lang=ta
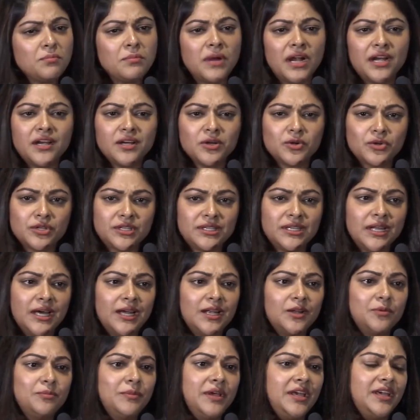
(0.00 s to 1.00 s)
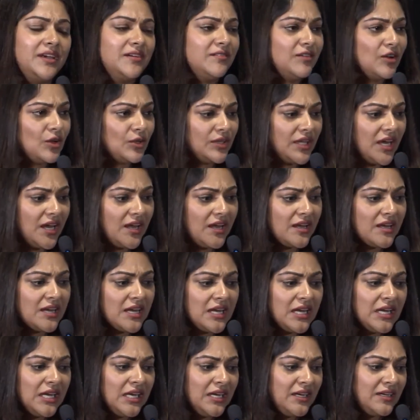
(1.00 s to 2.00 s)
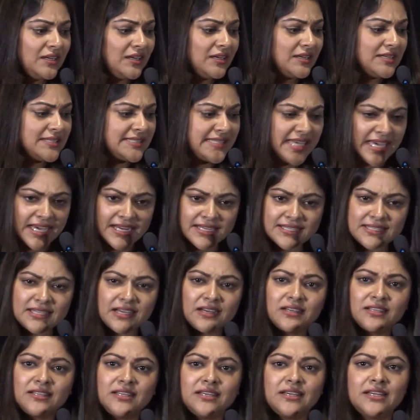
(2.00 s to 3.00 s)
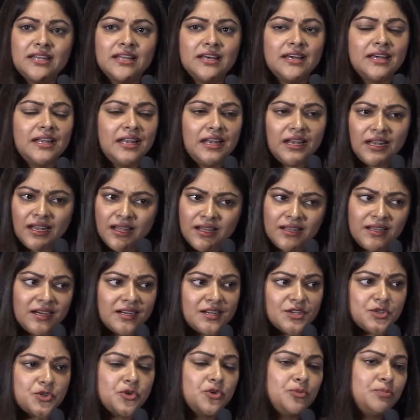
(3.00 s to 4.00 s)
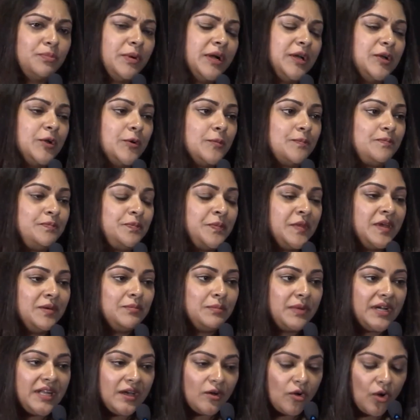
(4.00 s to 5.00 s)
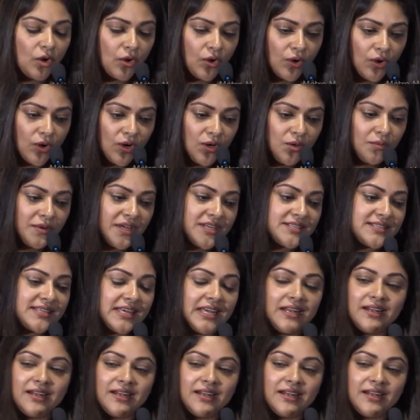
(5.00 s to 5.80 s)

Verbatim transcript: தான் மழை கொட்டினாலுமே எவ்வளோ தான் சேர் சகுதியில் எல்லாம் நாங்கள் ஷூட் பண்ணோம் பட் ஆல்வேஸ்